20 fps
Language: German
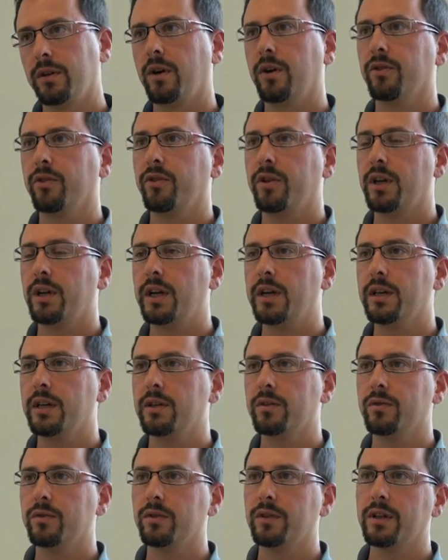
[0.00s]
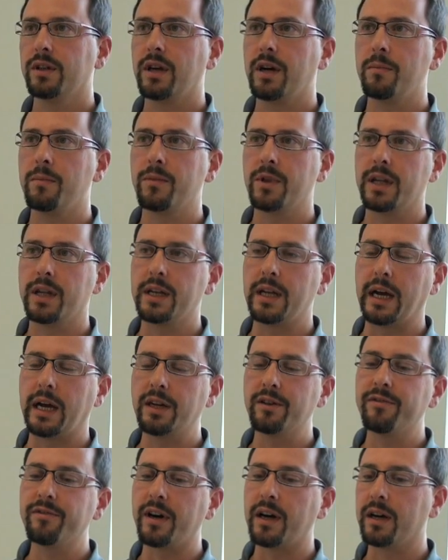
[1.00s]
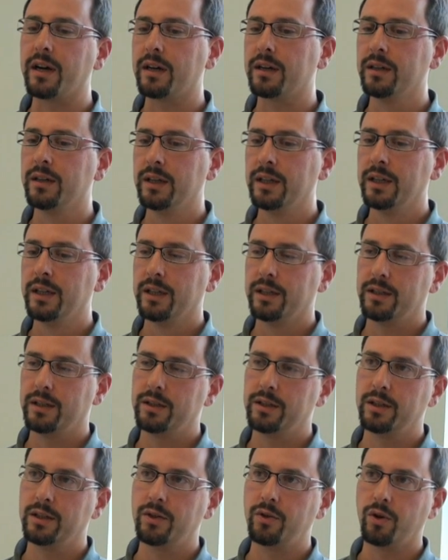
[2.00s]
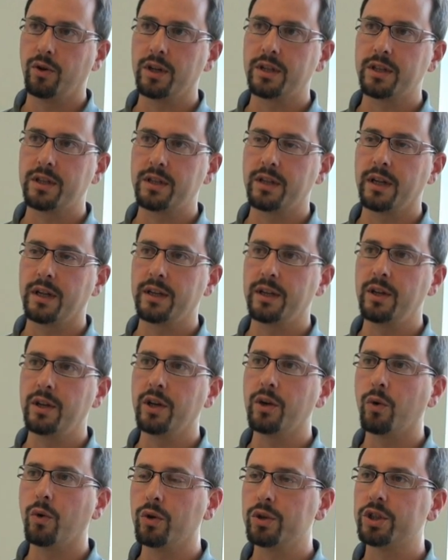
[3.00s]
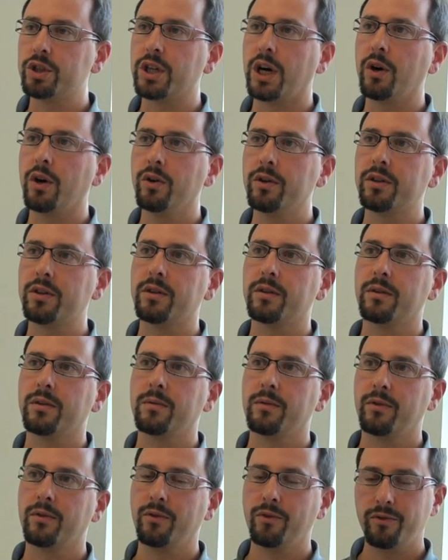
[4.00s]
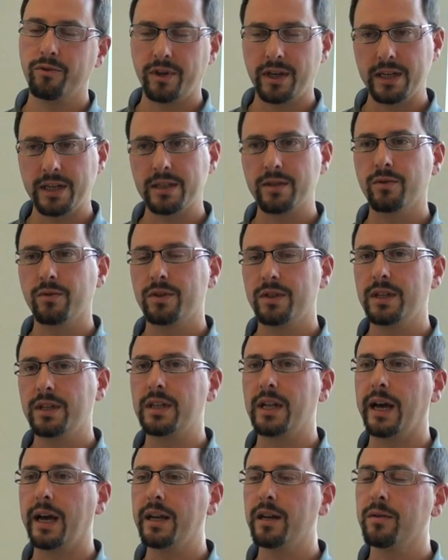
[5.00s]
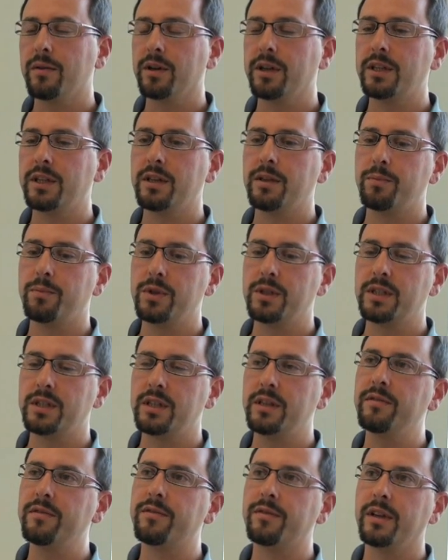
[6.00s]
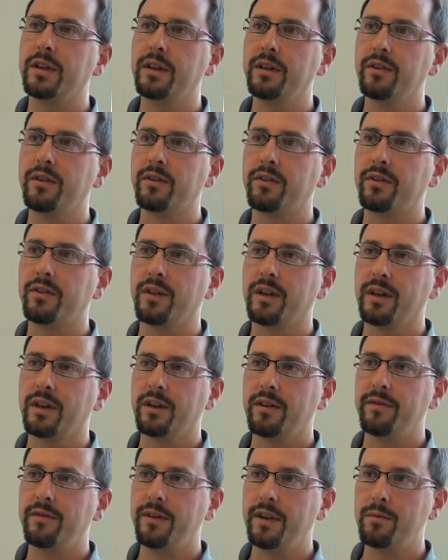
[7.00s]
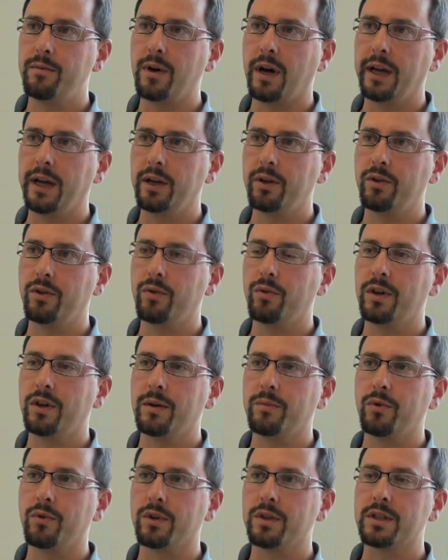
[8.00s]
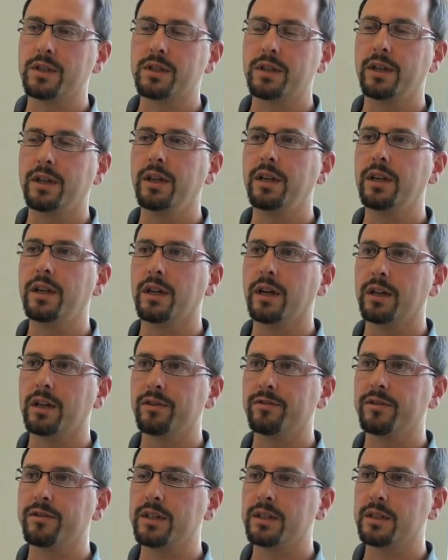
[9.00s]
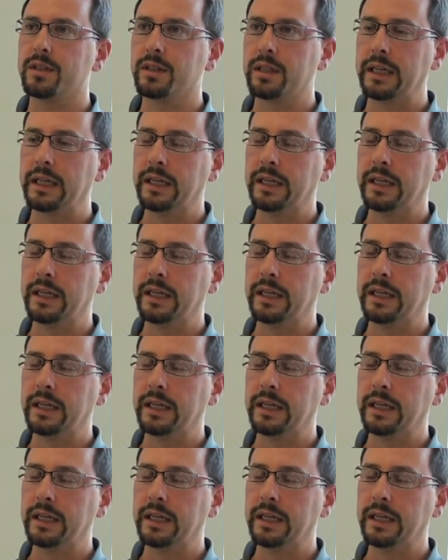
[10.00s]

aus den Eiern und haben dann angefangen, äh, dort dann die nekrotische Haut abzufressen und sind leider richtig bis tief ins Gewebe eingedrungen, haben dort das Kaninchen angefressen.